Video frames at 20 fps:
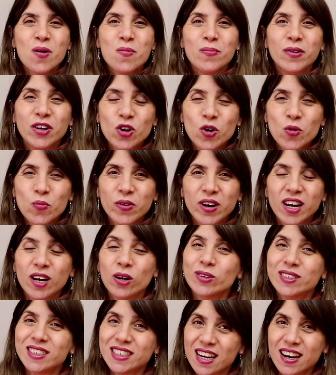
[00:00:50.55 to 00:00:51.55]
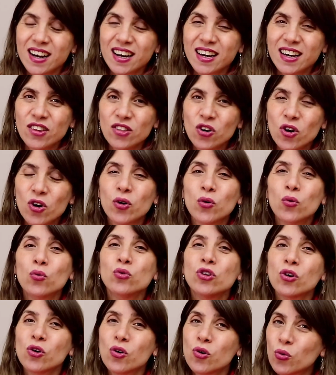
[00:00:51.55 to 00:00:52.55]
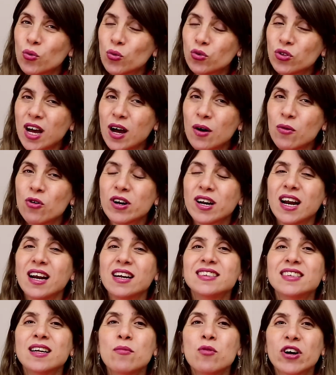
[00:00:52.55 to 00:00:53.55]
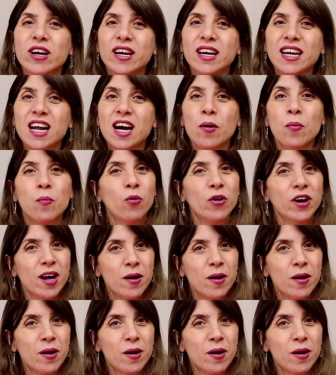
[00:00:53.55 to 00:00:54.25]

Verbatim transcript: Mi nombre es Luciana Guido y junto con Gustavo realizamos giras por